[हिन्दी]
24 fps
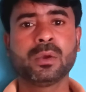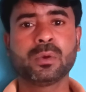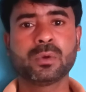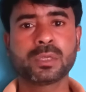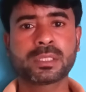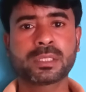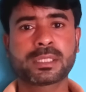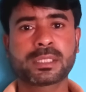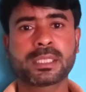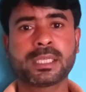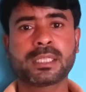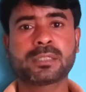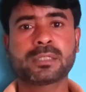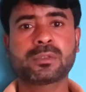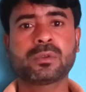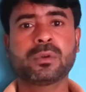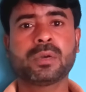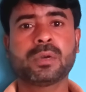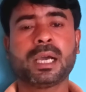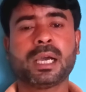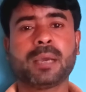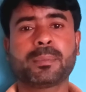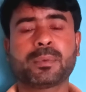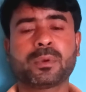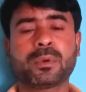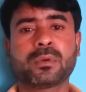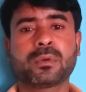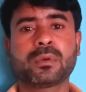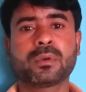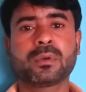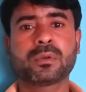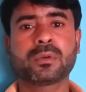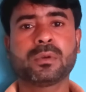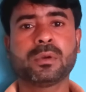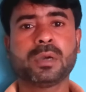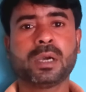उस चीज़ को आप
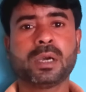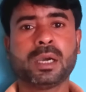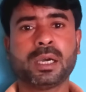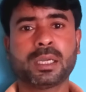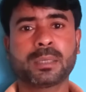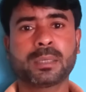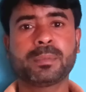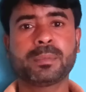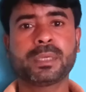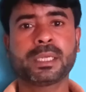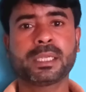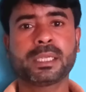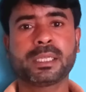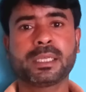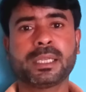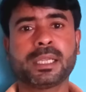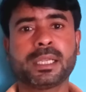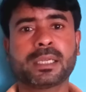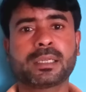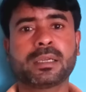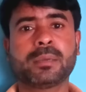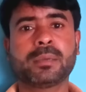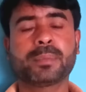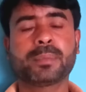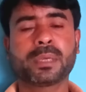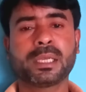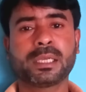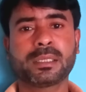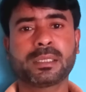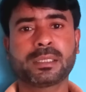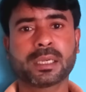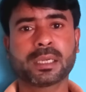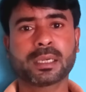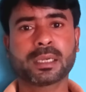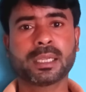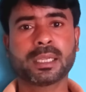लोगों को हर महीने
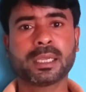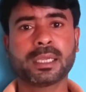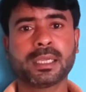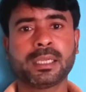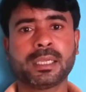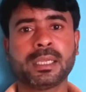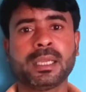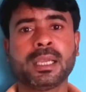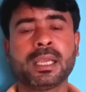कंप्लीट करना है